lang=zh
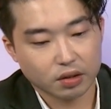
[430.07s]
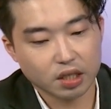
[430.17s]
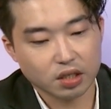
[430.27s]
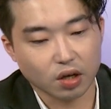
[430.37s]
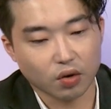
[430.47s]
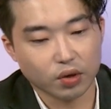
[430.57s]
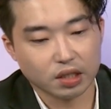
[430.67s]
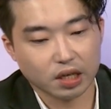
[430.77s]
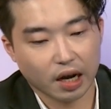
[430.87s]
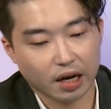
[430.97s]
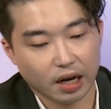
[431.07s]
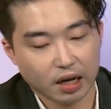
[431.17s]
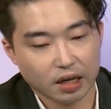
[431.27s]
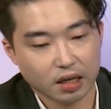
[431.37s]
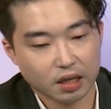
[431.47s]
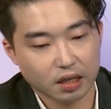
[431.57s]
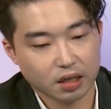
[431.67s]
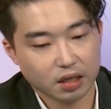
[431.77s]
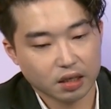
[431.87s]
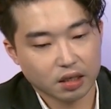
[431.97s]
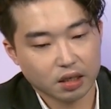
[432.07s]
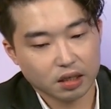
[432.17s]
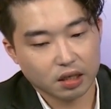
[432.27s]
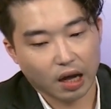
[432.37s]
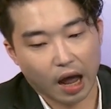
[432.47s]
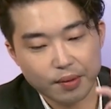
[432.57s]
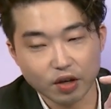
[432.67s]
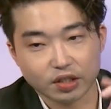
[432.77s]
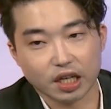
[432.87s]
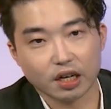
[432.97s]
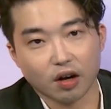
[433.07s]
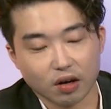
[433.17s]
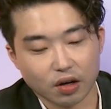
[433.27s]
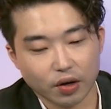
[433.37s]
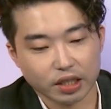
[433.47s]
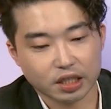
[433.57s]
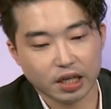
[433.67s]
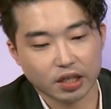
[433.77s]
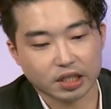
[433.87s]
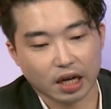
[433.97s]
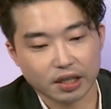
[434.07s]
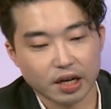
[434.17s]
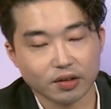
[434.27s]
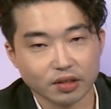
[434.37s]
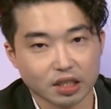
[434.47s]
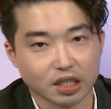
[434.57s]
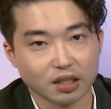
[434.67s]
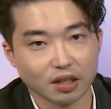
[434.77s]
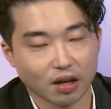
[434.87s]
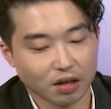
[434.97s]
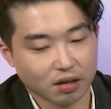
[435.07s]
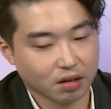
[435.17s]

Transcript: 这时候问题来了，还没有揭露，各位，现在要讲的内容是新的，